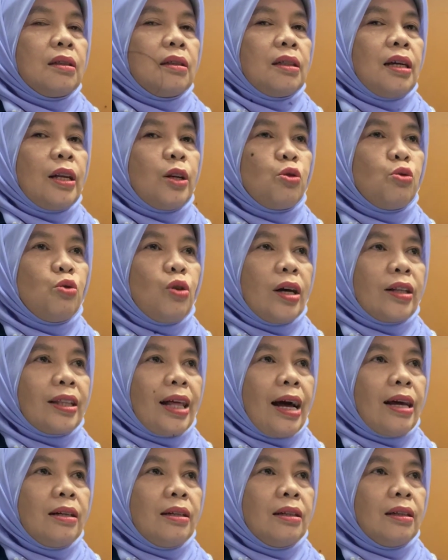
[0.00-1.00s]
dari
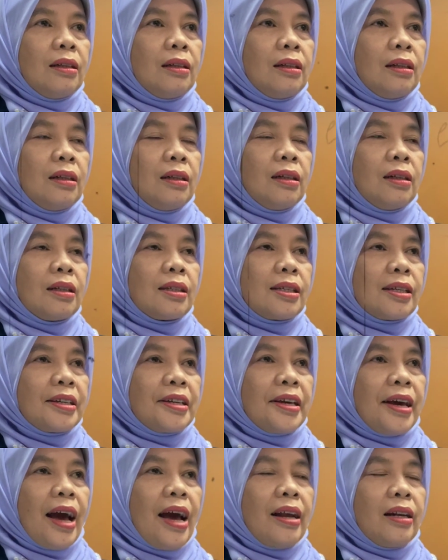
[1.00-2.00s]
gugatan
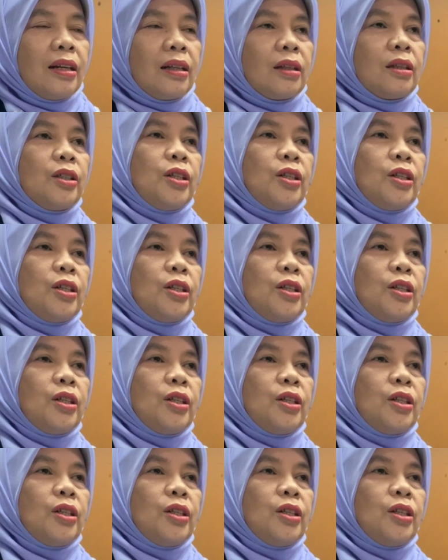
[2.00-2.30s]
sekian